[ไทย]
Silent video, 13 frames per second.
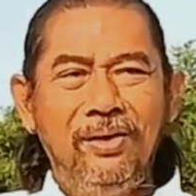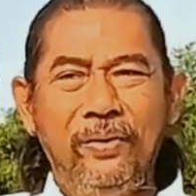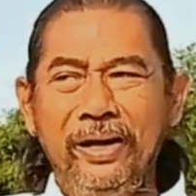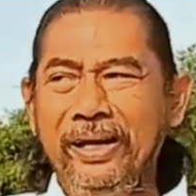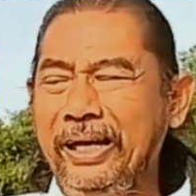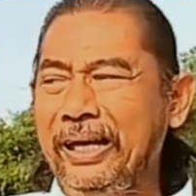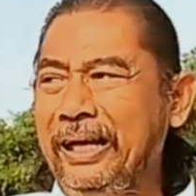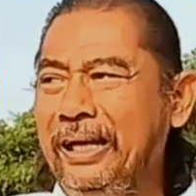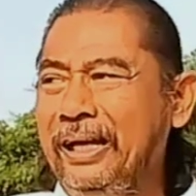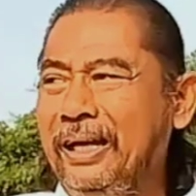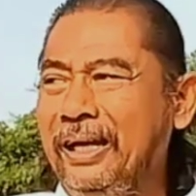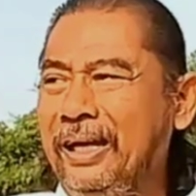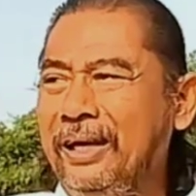วันนี้
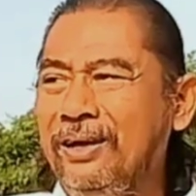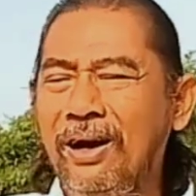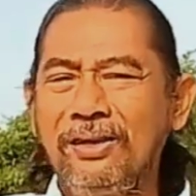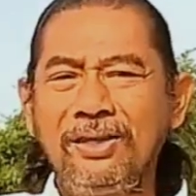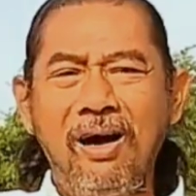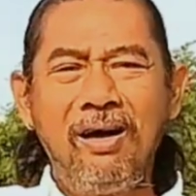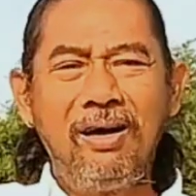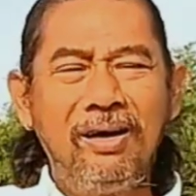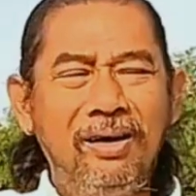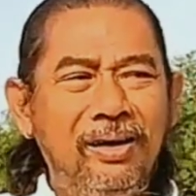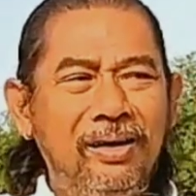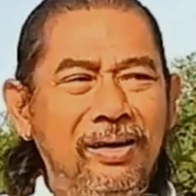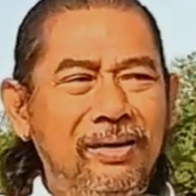ก็ต้อง
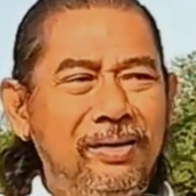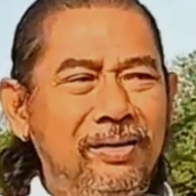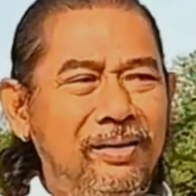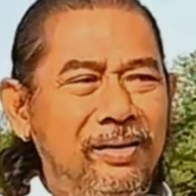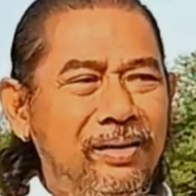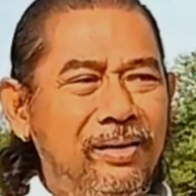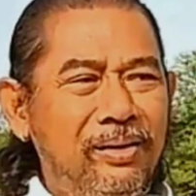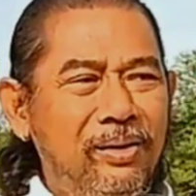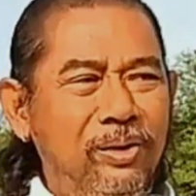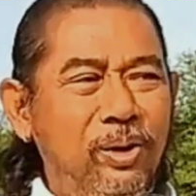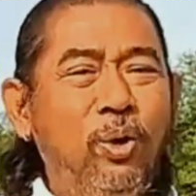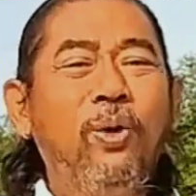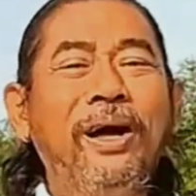
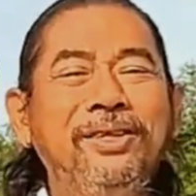ดูกั